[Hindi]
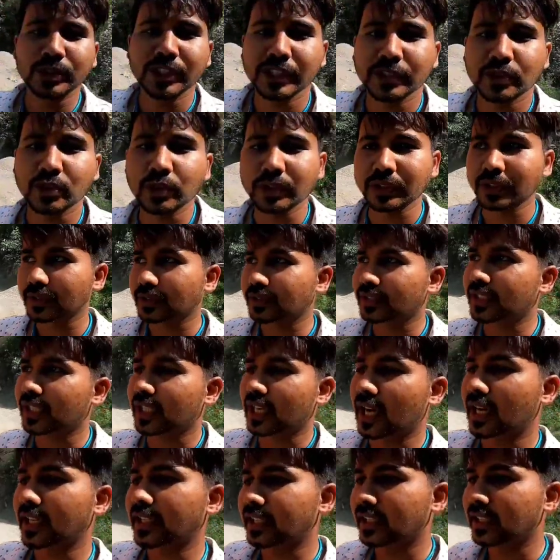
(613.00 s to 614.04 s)
मुझे तो
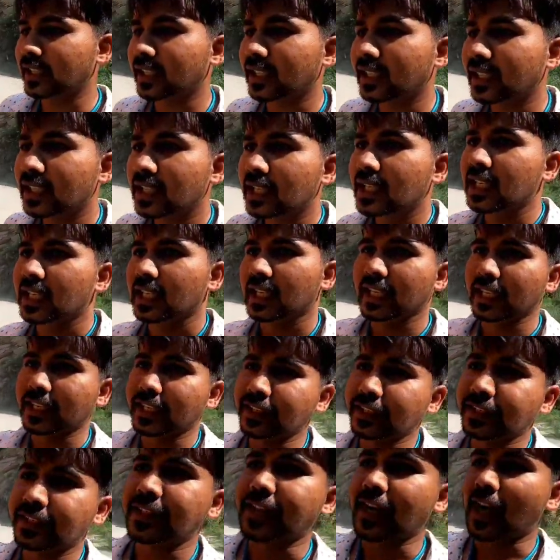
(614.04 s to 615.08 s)
दिखा नहीं
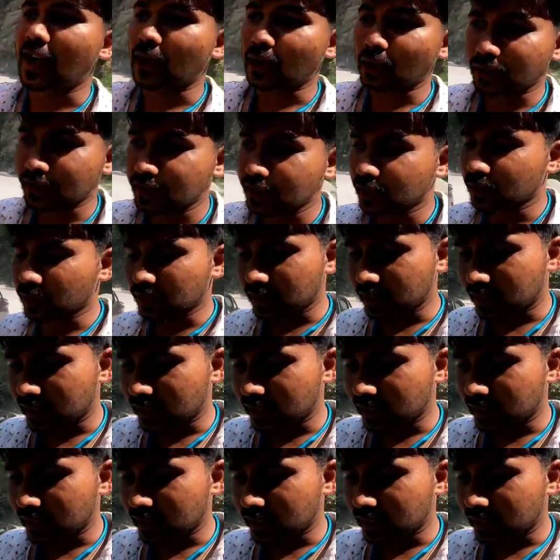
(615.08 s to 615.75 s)
लेकिन ठाकुर जी को